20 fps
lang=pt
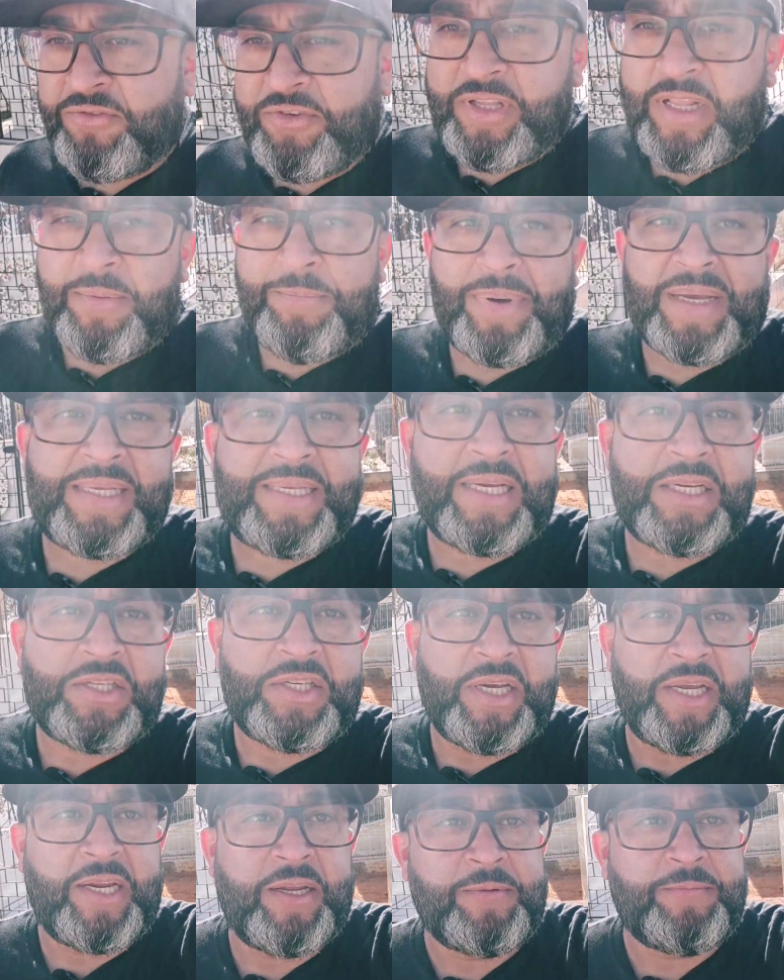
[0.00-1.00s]
vida é
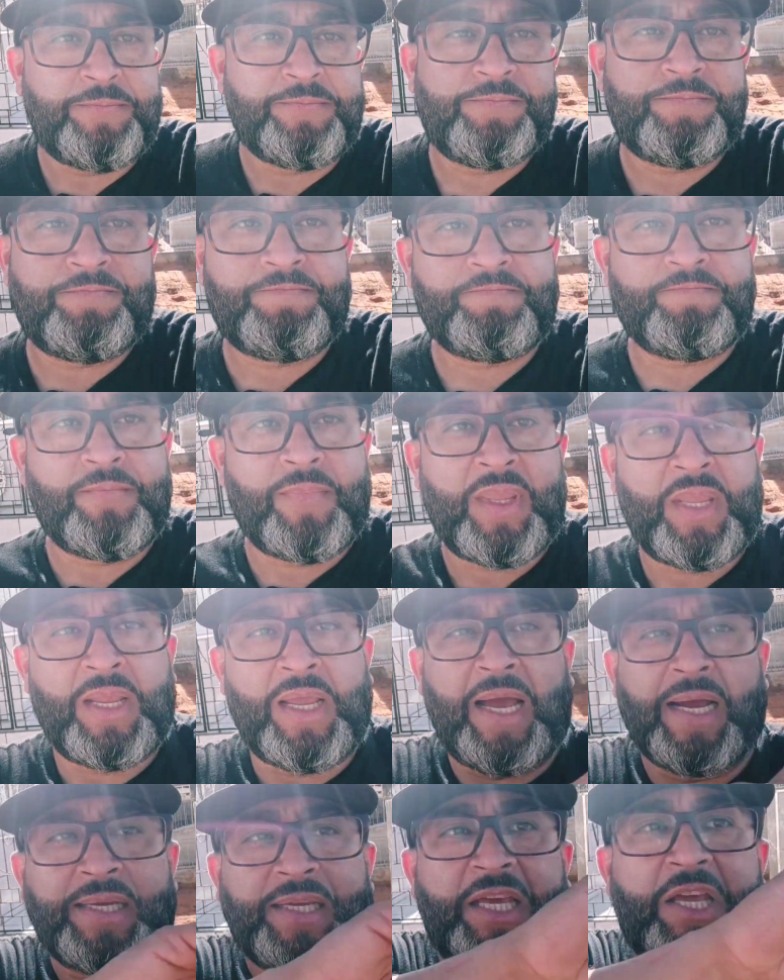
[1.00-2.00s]
passageira.
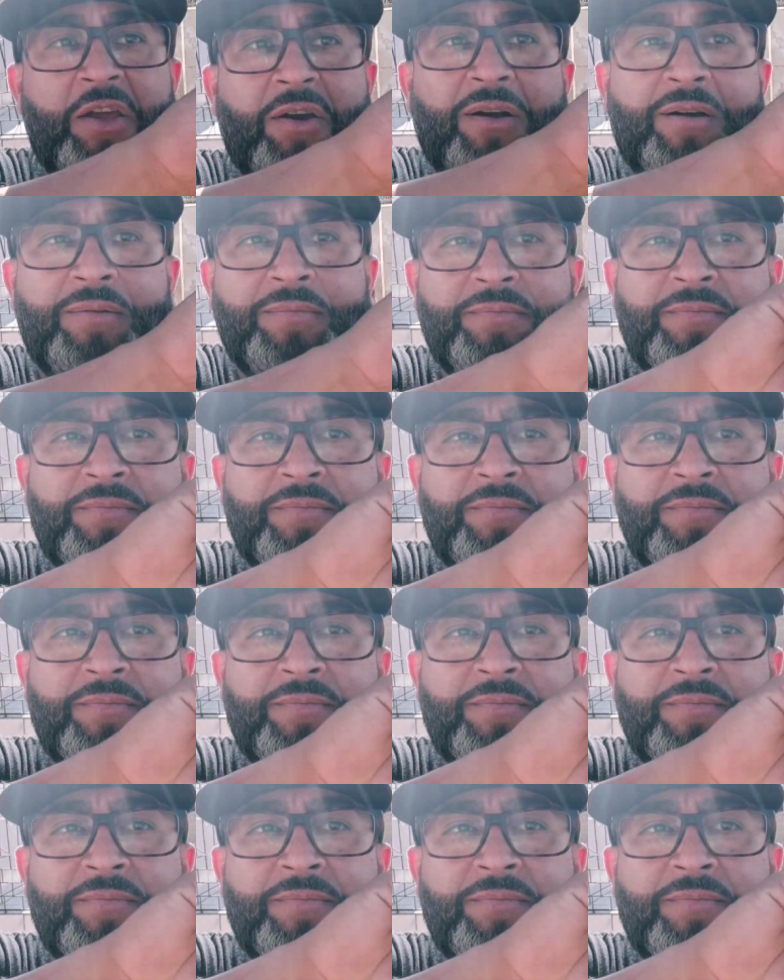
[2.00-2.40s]
Aqui, ó,